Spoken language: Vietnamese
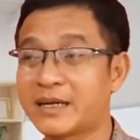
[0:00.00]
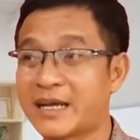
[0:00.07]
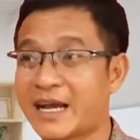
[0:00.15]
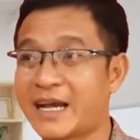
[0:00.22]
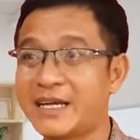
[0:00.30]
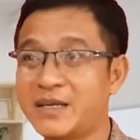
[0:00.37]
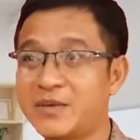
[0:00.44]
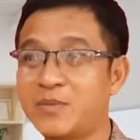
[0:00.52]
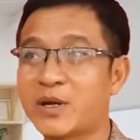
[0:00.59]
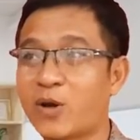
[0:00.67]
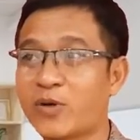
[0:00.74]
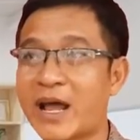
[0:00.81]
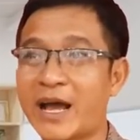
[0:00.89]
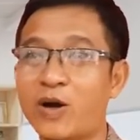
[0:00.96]
cái mà
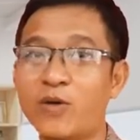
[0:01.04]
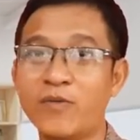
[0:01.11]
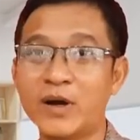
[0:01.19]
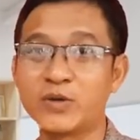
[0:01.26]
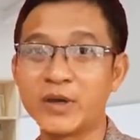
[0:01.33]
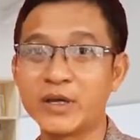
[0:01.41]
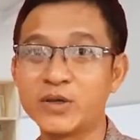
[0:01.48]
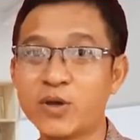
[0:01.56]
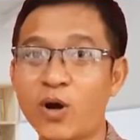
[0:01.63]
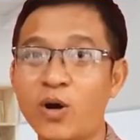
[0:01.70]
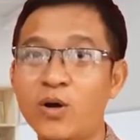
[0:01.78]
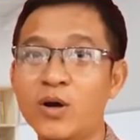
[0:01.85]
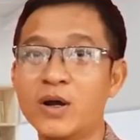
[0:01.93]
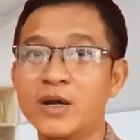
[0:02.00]
đồ đạc họ vận chuyển
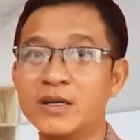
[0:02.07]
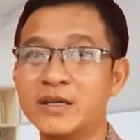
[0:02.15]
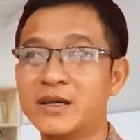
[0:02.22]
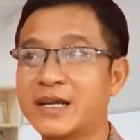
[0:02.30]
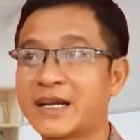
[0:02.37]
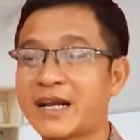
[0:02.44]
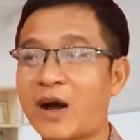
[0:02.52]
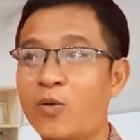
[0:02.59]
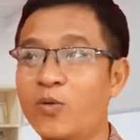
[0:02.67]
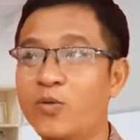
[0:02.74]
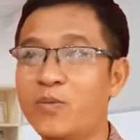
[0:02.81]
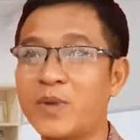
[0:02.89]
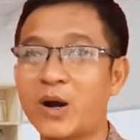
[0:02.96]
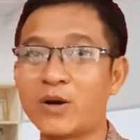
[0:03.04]
vô những cái
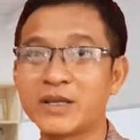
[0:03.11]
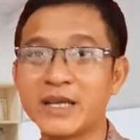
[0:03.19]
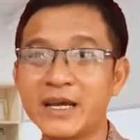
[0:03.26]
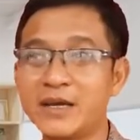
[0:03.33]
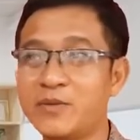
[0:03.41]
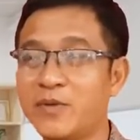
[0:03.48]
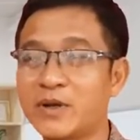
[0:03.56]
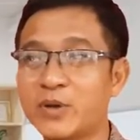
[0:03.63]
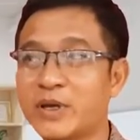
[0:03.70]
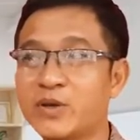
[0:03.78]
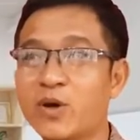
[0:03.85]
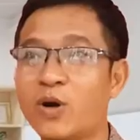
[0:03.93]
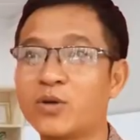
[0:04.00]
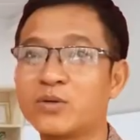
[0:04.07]
cẩu mà họ chế vận chuyển
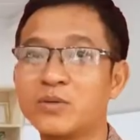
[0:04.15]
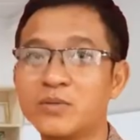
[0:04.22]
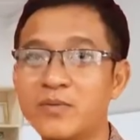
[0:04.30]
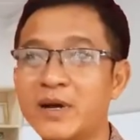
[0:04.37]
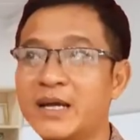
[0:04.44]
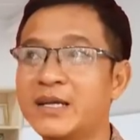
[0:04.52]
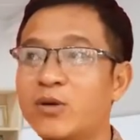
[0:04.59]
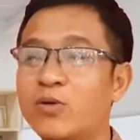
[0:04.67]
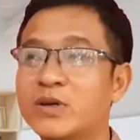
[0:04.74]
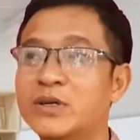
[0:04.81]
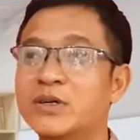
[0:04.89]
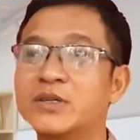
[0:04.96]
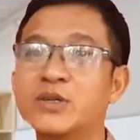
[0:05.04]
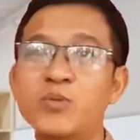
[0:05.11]
vô với cái con
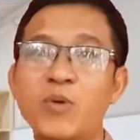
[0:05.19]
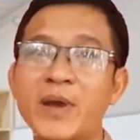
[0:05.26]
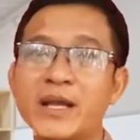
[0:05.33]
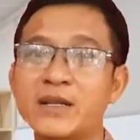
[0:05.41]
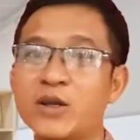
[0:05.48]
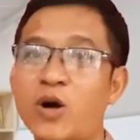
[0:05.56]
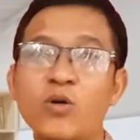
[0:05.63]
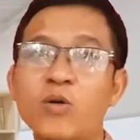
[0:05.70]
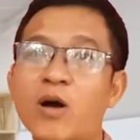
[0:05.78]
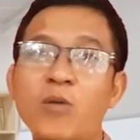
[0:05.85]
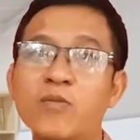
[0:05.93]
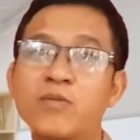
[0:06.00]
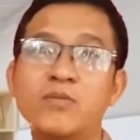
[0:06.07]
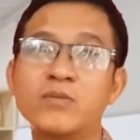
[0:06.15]
đường dưới một mét thì họ cũng
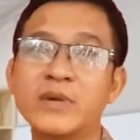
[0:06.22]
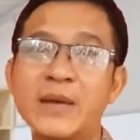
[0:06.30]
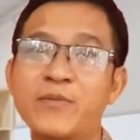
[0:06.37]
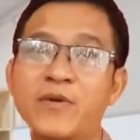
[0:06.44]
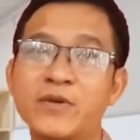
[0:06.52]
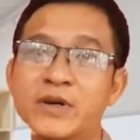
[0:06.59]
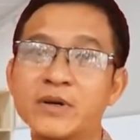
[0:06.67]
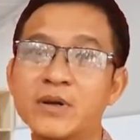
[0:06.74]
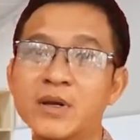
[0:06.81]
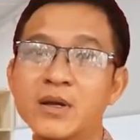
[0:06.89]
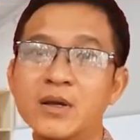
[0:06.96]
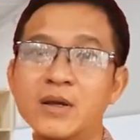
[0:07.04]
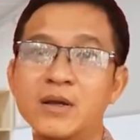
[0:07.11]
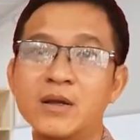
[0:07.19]
không đem vào được
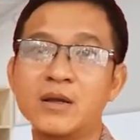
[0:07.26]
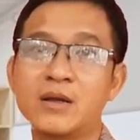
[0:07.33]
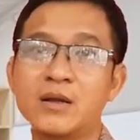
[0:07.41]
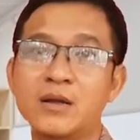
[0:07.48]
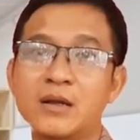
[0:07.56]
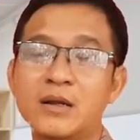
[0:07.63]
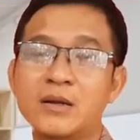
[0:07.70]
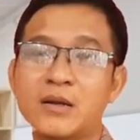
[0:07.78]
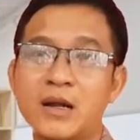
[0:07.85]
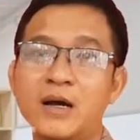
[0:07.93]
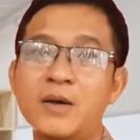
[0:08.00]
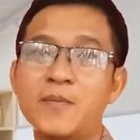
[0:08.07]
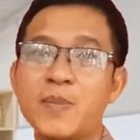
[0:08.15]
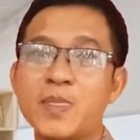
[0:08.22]

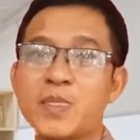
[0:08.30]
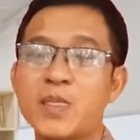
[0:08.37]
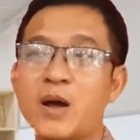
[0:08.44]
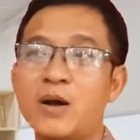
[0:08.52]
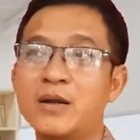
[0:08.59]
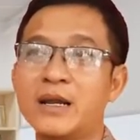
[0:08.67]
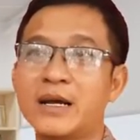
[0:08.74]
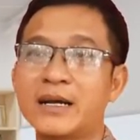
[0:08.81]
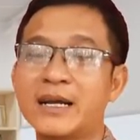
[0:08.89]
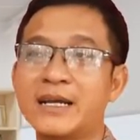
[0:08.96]
đó đó là ừ.